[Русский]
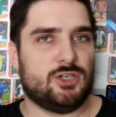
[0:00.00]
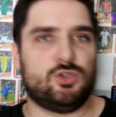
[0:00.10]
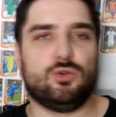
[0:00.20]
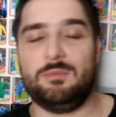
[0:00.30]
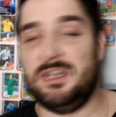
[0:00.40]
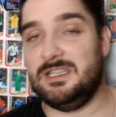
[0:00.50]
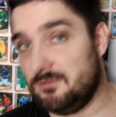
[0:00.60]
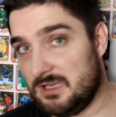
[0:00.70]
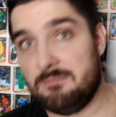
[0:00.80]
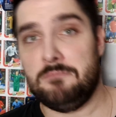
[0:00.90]
А что думаете
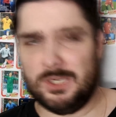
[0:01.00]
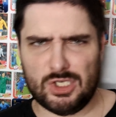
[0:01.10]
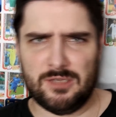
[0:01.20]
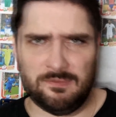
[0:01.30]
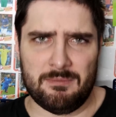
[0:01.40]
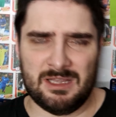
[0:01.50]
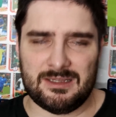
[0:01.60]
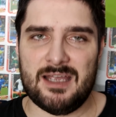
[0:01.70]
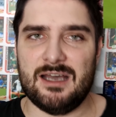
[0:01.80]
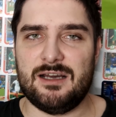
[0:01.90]
вы? Пишите в
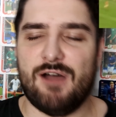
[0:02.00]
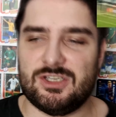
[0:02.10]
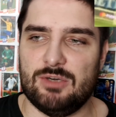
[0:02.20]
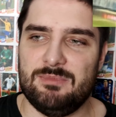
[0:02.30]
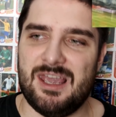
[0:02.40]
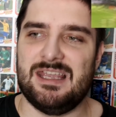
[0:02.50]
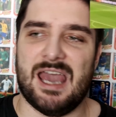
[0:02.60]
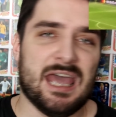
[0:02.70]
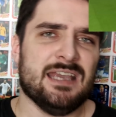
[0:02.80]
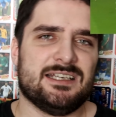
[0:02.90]
комментариях ваше
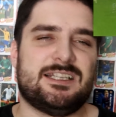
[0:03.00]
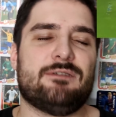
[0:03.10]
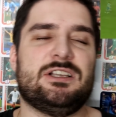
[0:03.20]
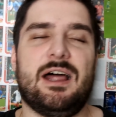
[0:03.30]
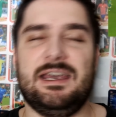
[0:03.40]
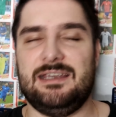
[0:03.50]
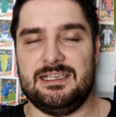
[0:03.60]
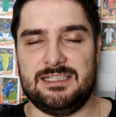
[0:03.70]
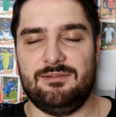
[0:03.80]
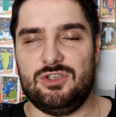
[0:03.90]
мнение. Ставьте лайки,
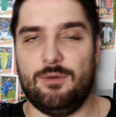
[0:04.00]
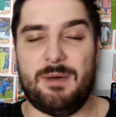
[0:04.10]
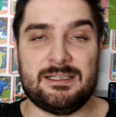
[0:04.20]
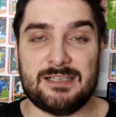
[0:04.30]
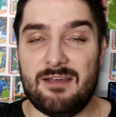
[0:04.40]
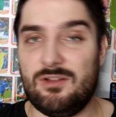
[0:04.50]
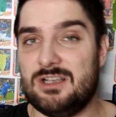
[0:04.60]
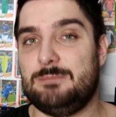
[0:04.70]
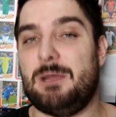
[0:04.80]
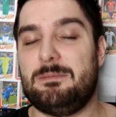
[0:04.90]
если видео
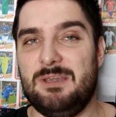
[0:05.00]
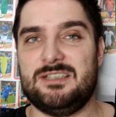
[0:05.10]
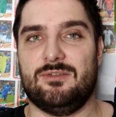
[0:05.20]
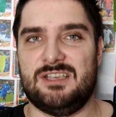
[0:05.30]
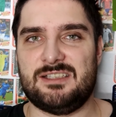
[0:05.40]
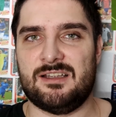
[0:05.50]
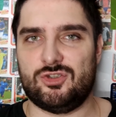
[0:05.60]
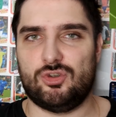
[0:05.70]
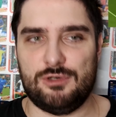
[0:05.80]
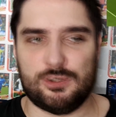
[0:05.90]
понравилось, подписывайтесь на
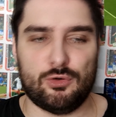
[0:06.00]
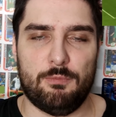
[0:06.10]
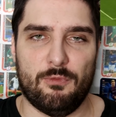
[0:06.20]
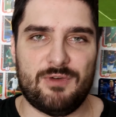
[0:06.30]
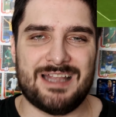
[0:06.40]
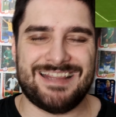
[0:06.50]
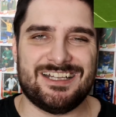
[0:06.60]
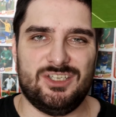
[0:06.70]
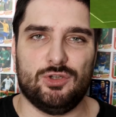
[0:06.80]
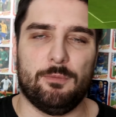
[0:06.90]
нашу группу
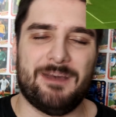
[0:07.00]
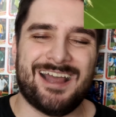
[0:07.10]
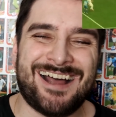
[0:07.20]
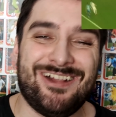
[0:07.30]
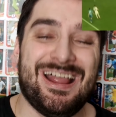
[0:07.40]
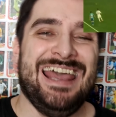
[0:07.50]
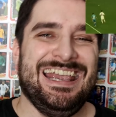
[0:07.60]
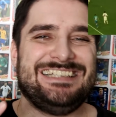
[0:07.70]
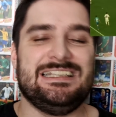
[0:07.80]
ВКонтакте YouTube-канал и